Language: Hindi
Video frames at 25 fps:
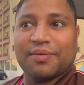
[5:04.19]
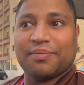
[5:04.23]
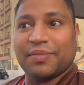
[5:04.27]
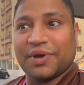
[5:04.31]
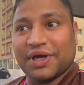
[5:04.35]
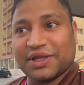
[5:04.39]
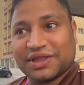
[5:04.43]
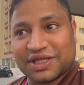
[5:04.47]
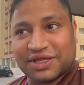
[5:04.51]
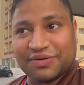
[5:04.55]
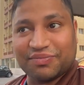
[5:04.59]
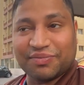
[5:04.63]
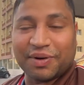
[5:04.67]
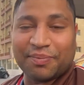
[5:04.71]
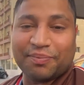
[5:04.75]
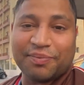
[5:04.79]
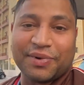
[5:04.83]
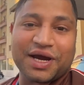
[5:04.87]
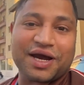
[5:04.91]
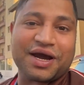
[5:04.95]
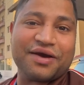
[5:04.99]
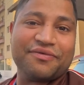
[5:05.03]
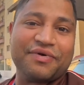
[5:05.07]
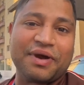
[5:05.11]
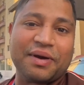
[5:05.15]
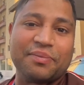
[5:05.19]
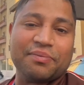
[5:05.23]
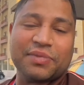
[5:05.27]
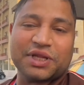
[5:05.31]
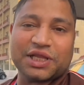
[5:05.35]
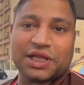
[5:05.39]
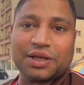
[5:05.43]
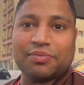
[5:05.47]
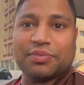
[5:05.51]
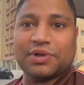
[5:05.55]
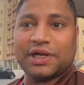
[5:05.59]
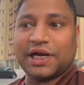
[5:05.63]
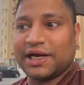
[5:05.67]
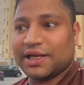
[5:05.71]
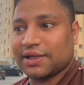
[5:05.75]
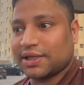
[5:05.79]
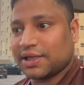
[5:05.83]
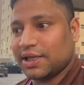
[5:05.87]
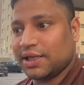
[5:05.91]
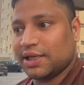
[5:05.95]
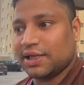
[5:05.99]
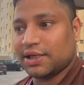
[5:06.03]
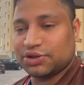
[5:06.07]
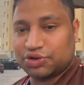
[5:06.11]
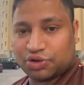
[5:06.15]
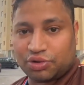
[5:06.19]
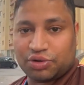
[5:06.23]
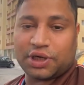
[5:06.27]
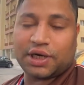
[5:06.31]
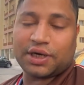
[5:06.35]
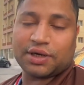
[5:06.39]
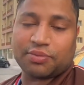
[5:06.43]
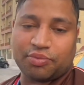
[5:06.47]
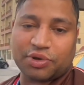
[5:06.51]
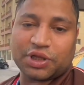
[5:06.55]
मैं इसकी मम्मा का फैम मतलब लड़की जो लड़,